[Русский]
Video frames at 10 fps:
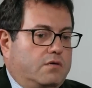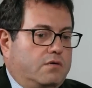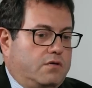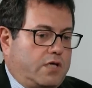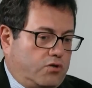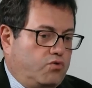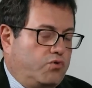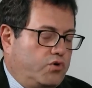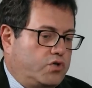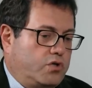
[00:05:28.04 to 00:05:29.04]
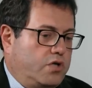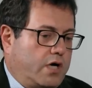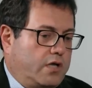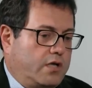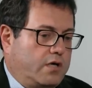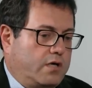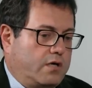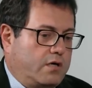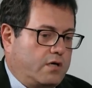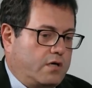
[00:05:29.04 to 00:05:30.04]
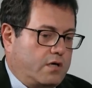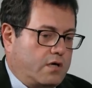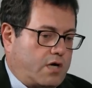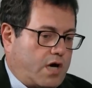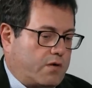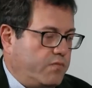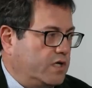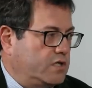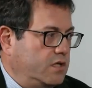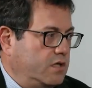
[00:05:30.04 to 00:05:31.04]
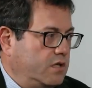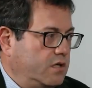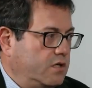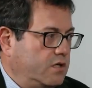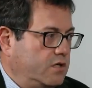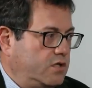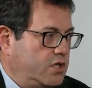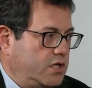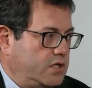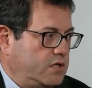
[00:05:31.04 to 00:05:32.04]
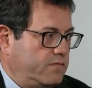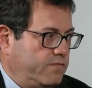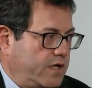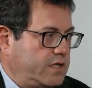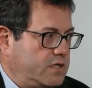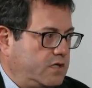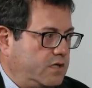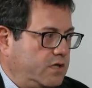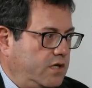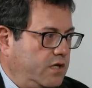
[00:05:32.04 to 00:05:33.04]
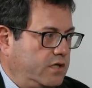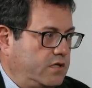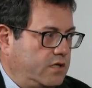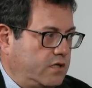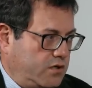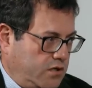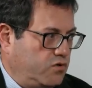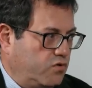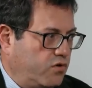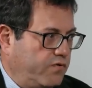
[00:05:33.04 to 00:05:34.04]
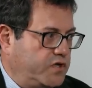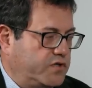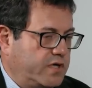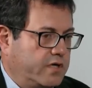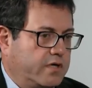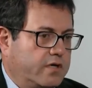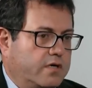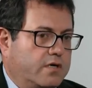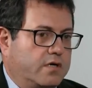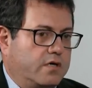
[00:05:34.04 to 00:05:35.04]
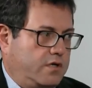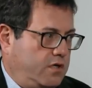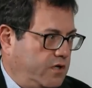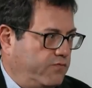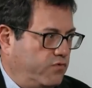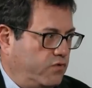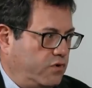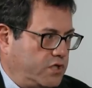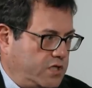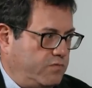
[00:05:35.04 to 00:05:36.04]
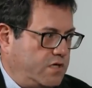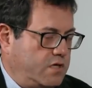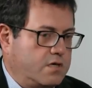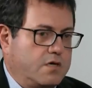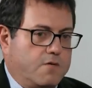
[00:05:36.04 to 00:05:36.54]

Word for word: Я думаю, что дала э, как местная э, часть власти, mm. элита януковическая э, и его семьи,